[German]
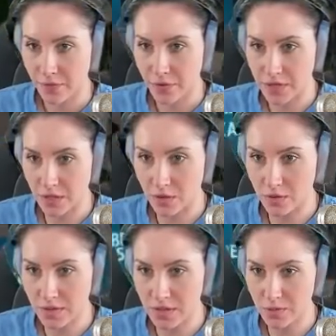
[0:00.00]
Da ist
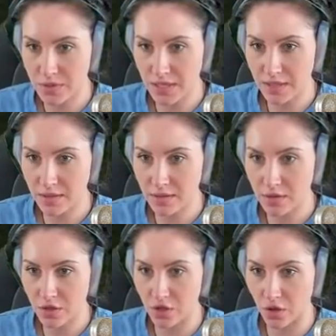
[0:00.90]
auch was zum Scannen.
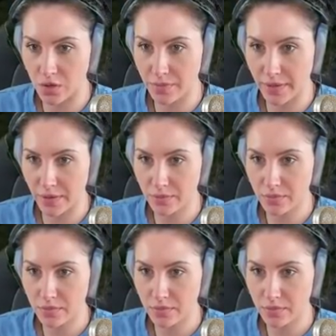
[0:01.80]
Ein Knollenbaum.